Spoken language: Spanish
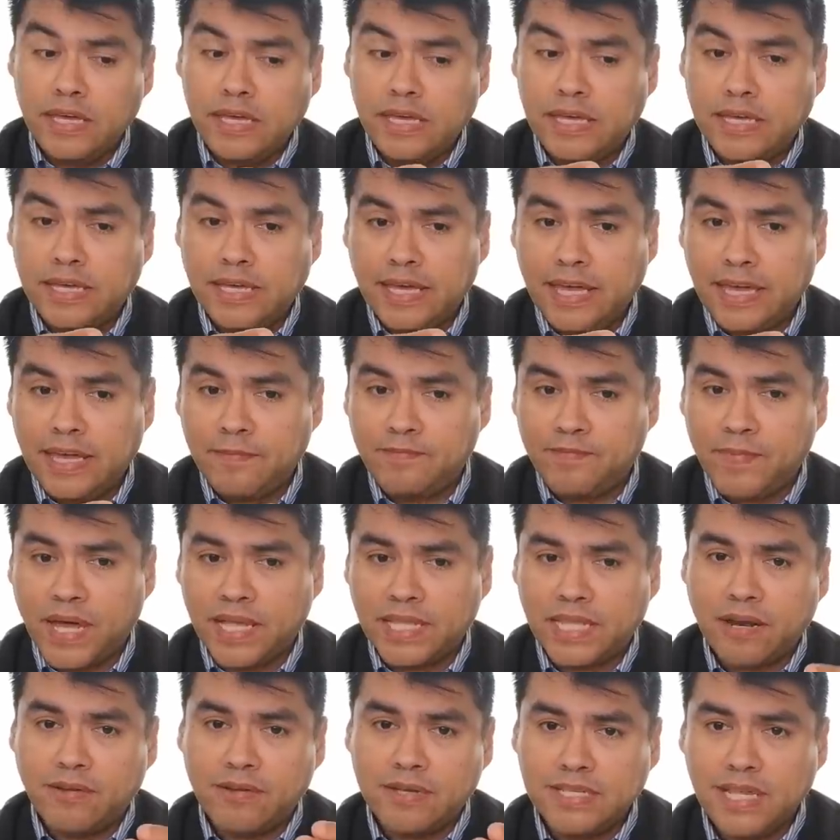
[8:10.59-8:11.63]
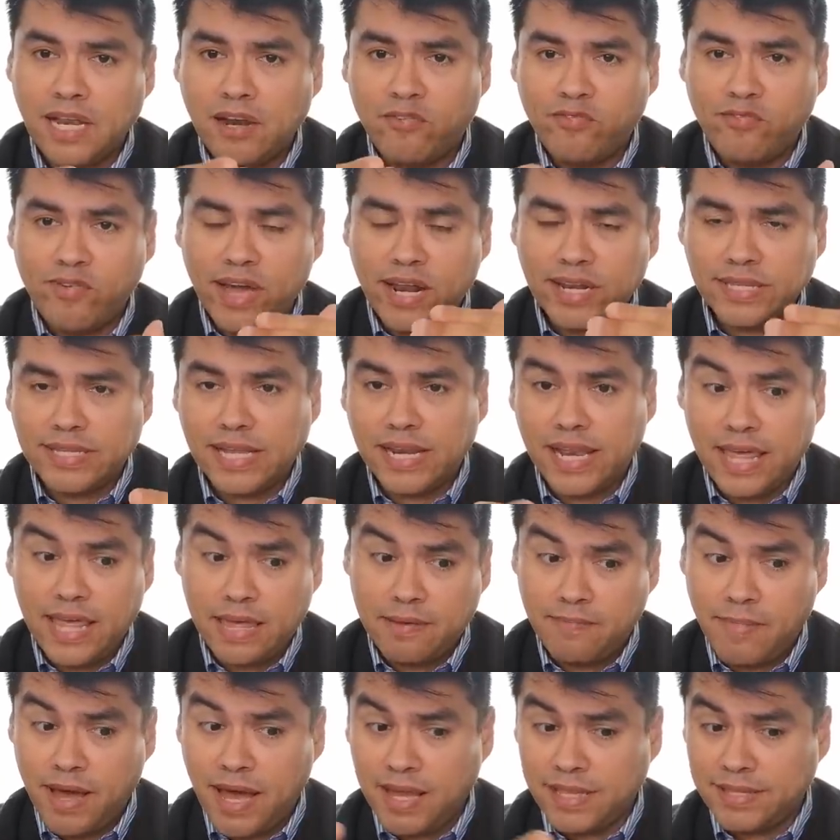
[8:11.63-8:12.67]
y que a través de la oferta y la
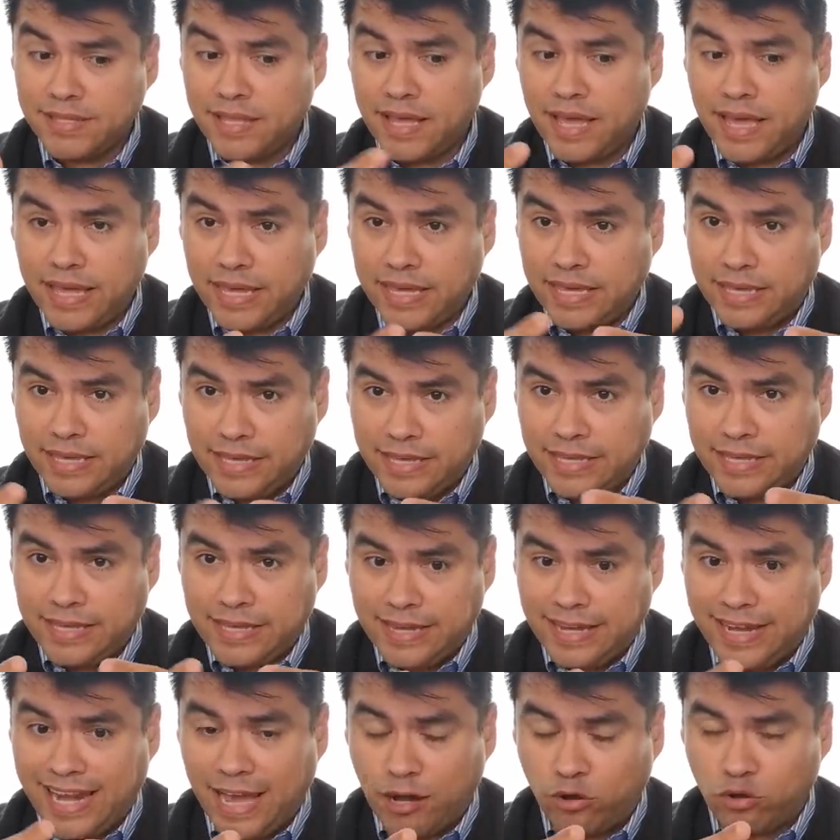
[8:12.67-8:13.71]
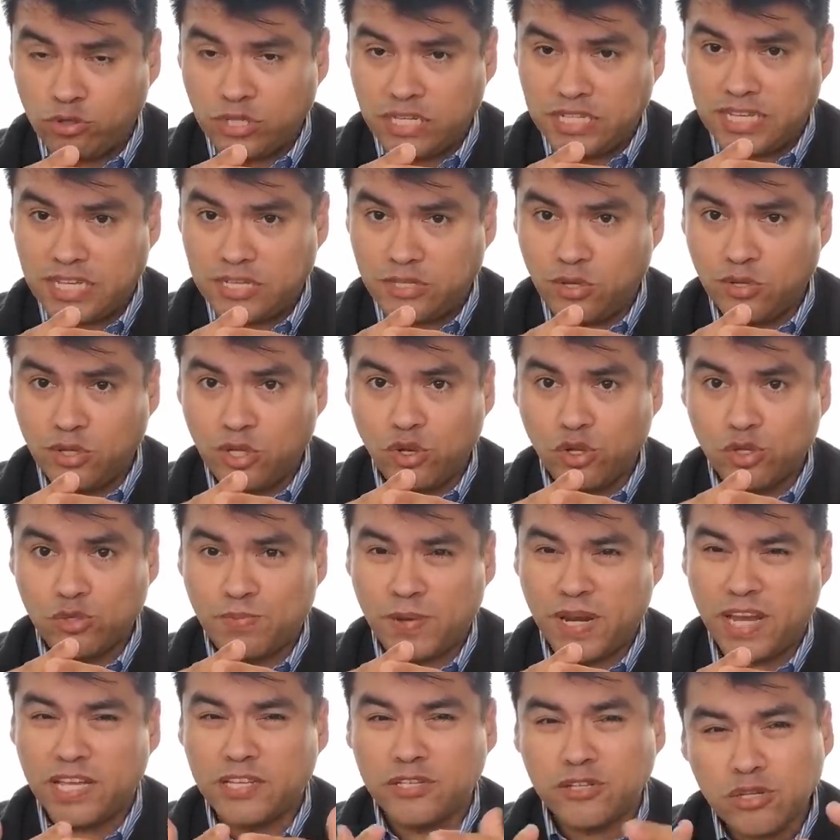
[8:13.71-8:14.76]
demanda y, la cotización de los
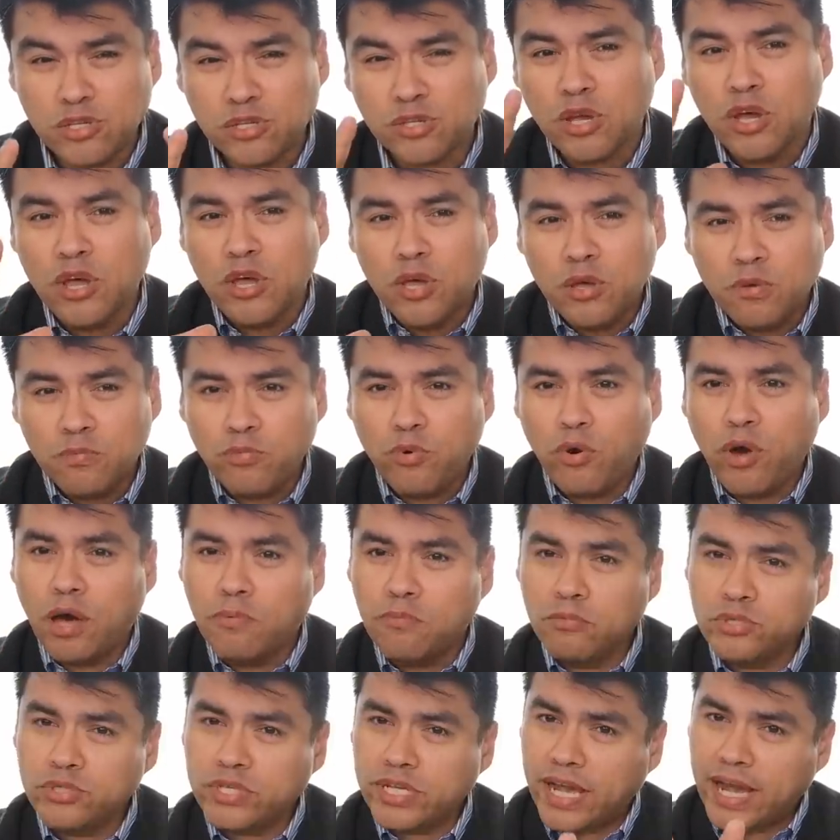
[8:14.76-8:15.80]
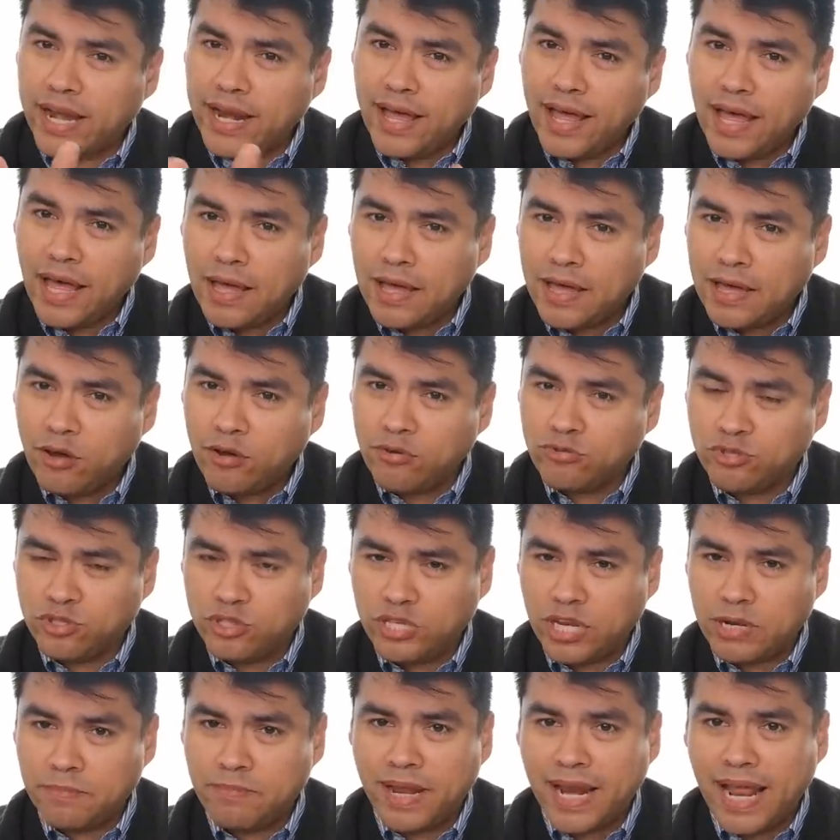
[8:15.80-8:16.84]
precios podamos llegar a
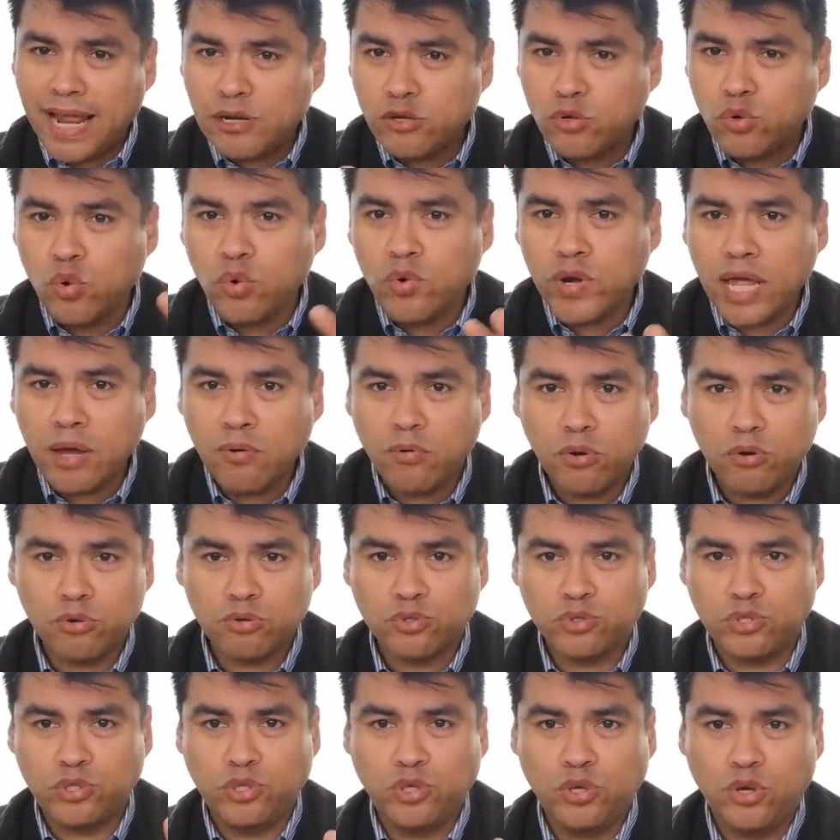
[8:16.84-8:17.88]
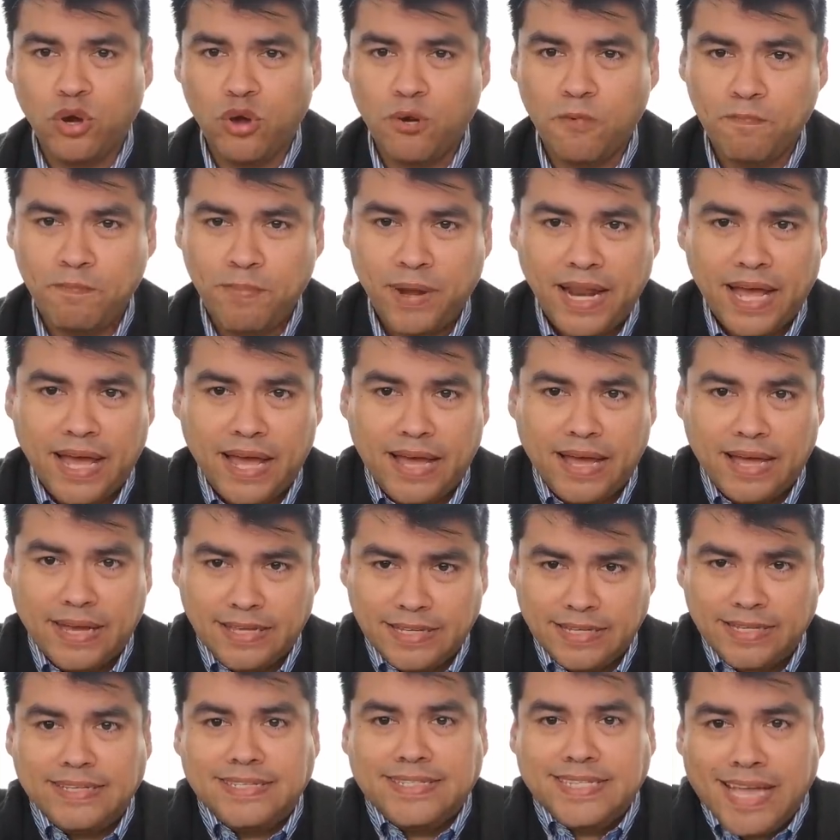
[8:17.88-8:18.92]
observar alguna evolución
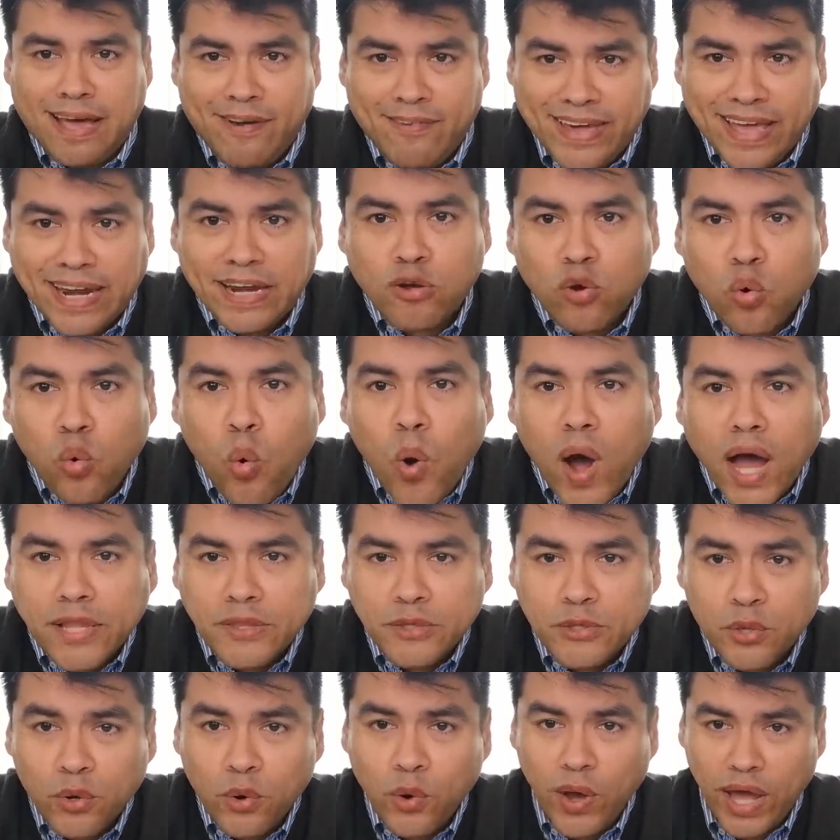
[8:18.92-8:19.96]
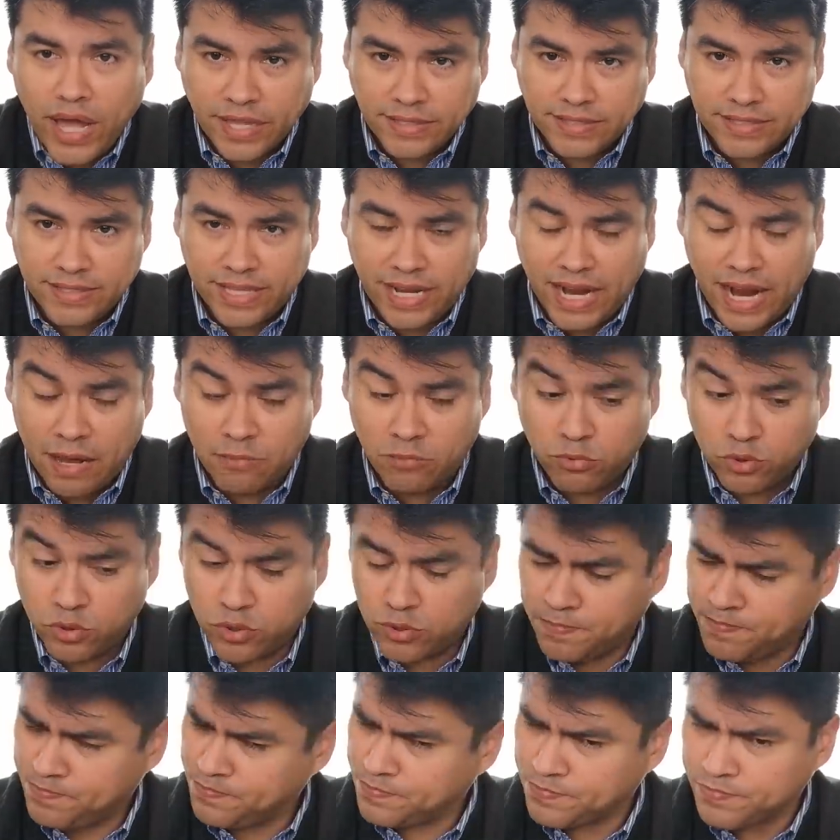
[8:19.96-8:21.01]
para saber cuándo
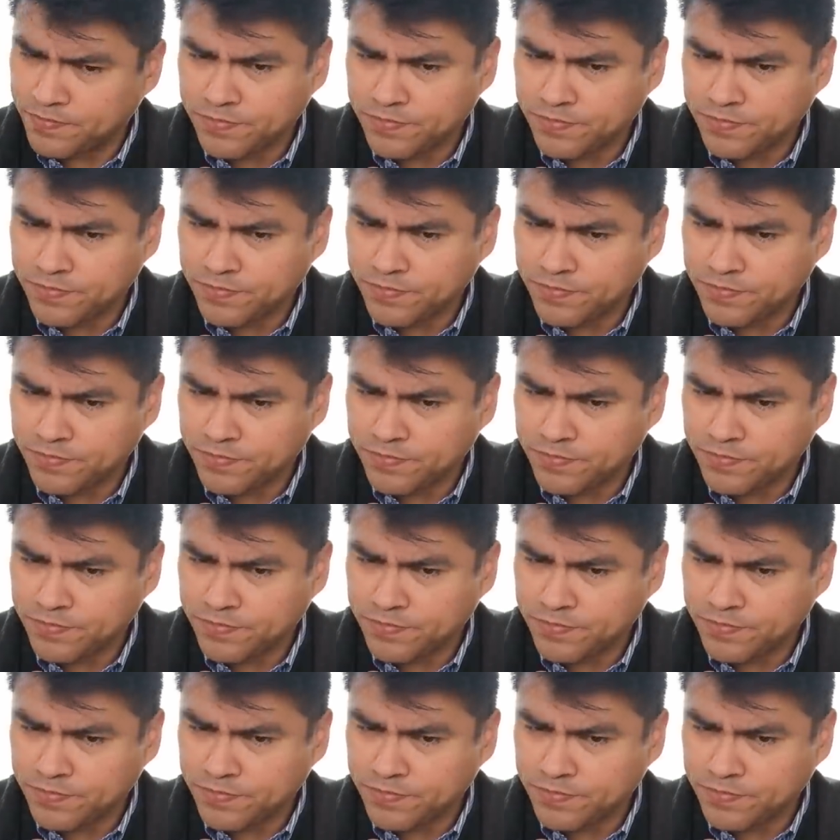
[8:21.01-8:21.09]
entramos.